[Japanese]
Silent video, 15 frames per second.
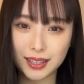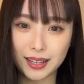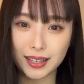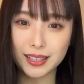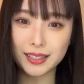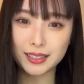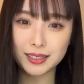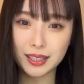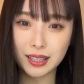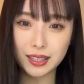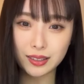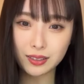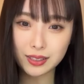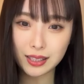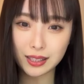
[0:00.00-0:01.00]
なんかインスタ
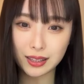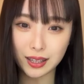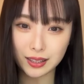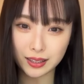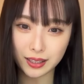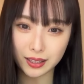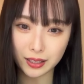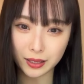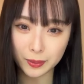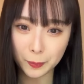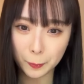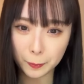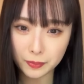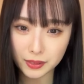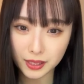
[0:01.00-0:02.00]
に載せたん
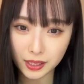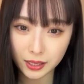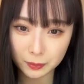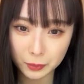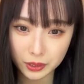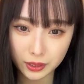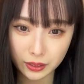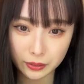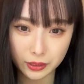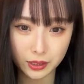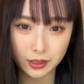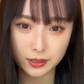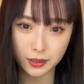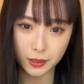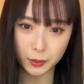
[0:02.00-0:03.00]
でぜひ見てく
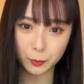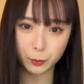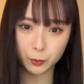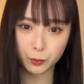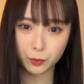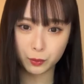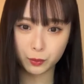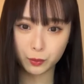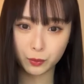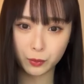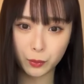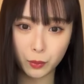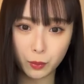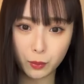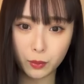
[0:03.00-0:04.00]
ださい
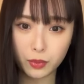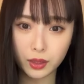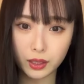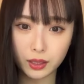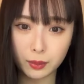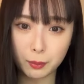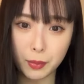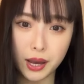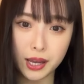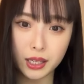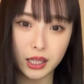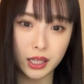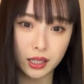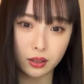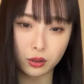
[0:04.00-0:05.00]
前
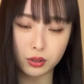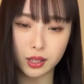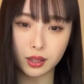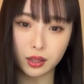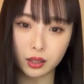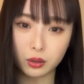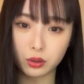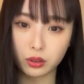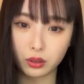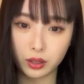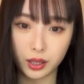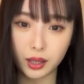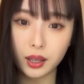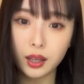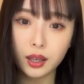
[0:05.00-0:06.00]
に載せてるの
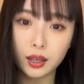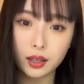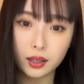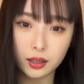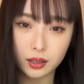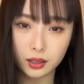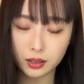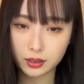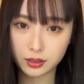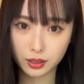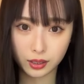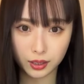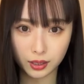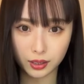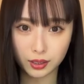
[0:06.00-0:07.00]
で
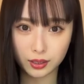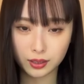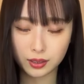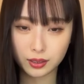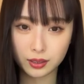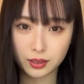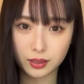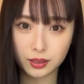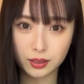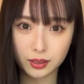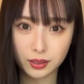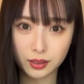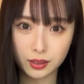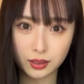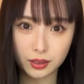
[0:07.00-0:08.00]
ぜひ
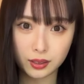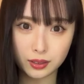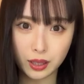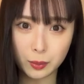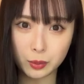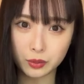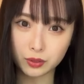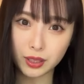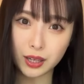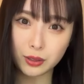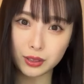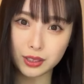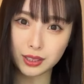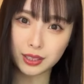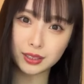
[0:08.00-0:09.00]
多分
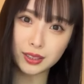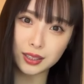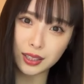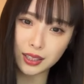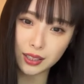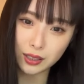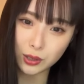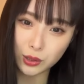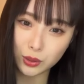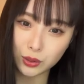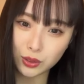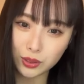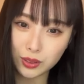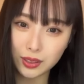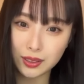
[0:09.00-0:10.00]
タグ付けしてた気がす
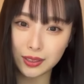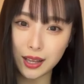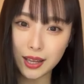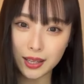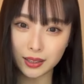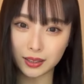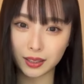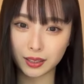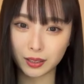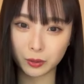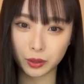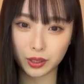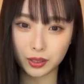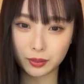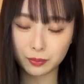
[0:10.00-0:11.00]
る何やったっけ
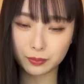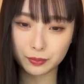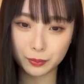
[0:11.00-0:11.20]
これ